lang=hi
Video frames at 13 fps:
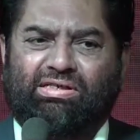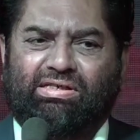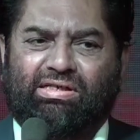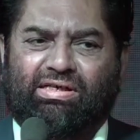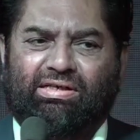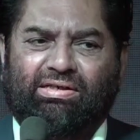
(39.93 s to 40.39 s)

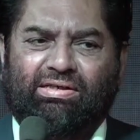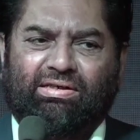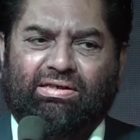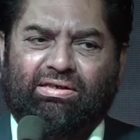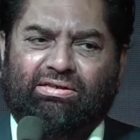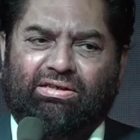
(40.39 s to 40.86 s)
कीजिए
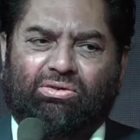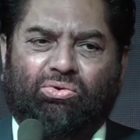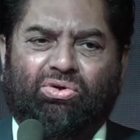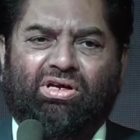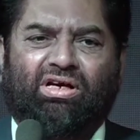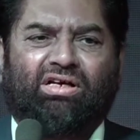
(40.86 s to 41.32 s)
ये
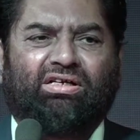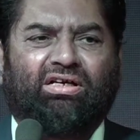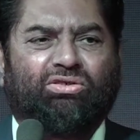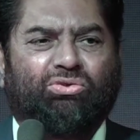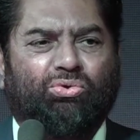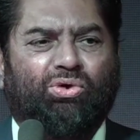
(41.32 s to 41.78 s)
दुनिया
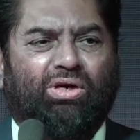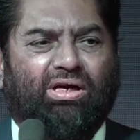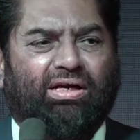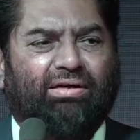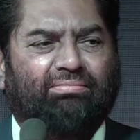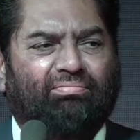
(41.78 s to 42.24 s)
का
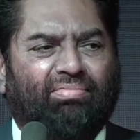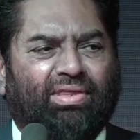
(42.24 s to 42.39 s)
असूल है